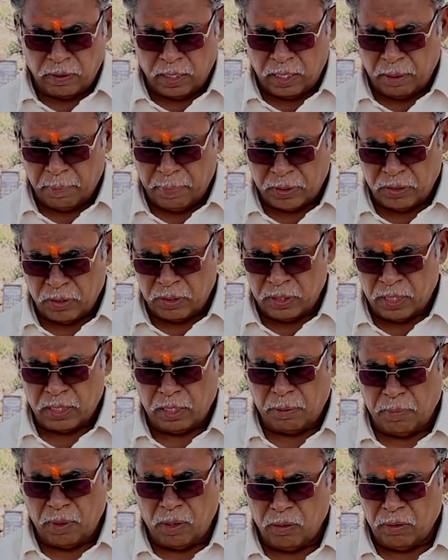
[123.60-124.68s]
ఎవరైనా పరిశోధన
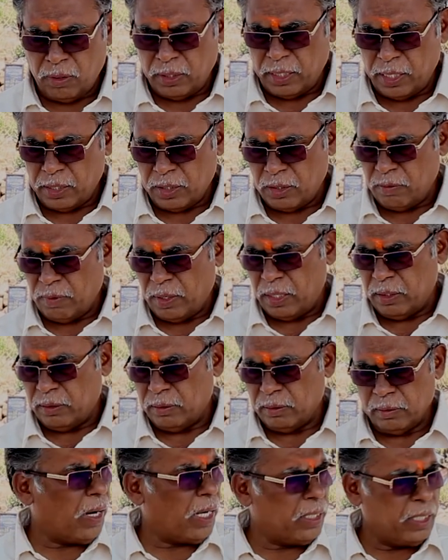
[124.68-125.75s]
చేస్తే బాగుంటుంది అనేసి వాళ్ళు
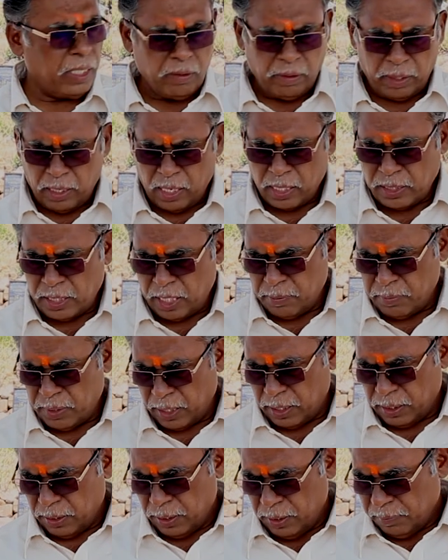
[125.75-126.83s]
వాళ్ళ దీంట్లో రికార్డ్ చేయడం
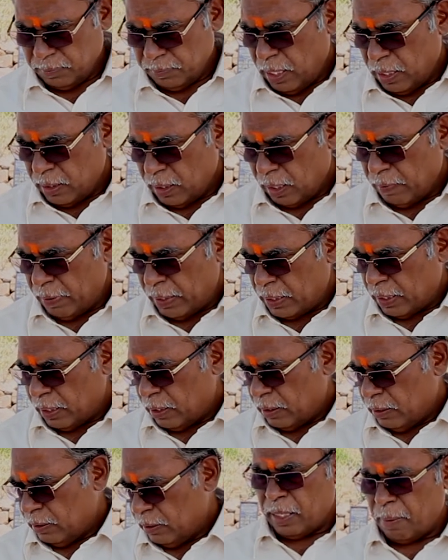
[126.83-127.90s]
జరిగింది దాని తర్వాత
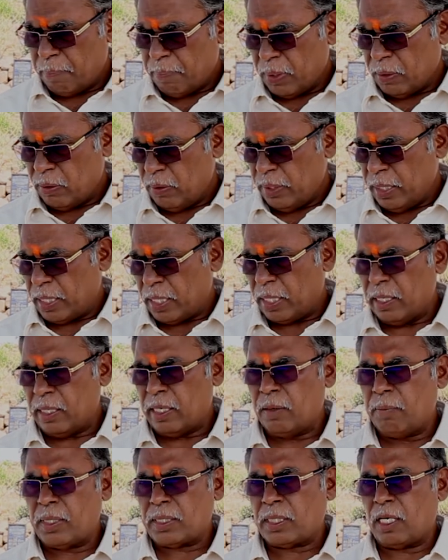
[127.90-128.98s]
అంటే అప్పట్లో ఇక్కడ
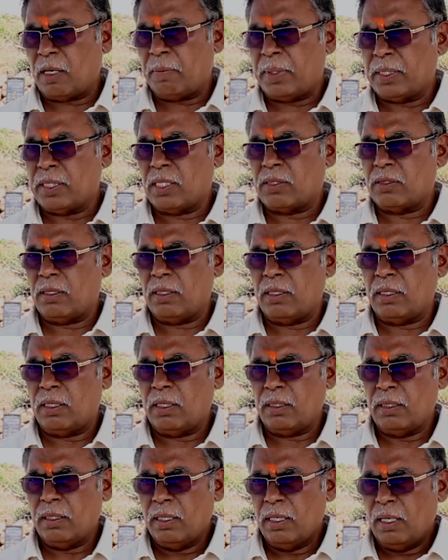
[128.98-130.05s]
హెడ్ మాస్టర్గా పనిచేస్తున్న
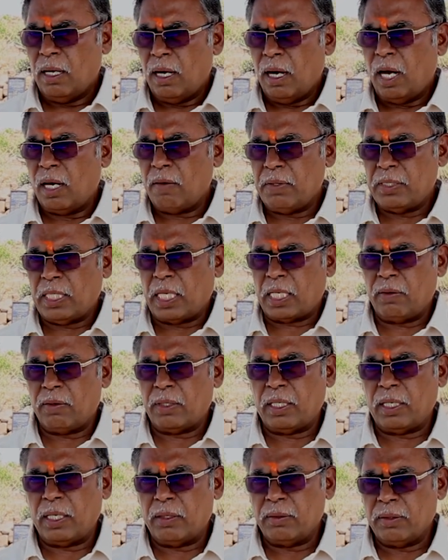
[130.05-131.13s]
ఆర్వి
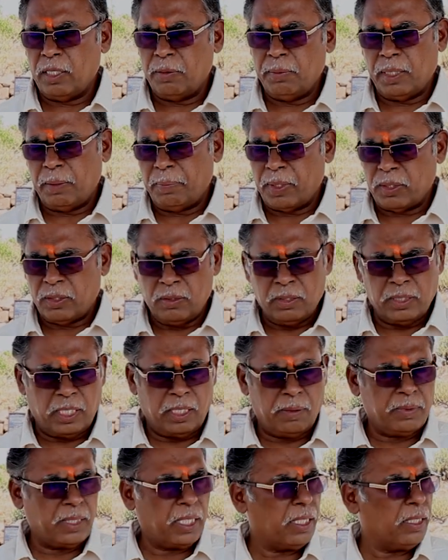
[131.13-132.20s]
చక్రవర్తి గారు దీని మీద పరిశోధన
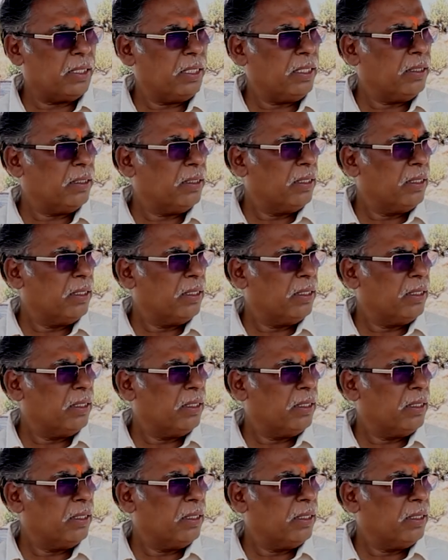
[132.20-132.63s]
చేయడం జరిగింది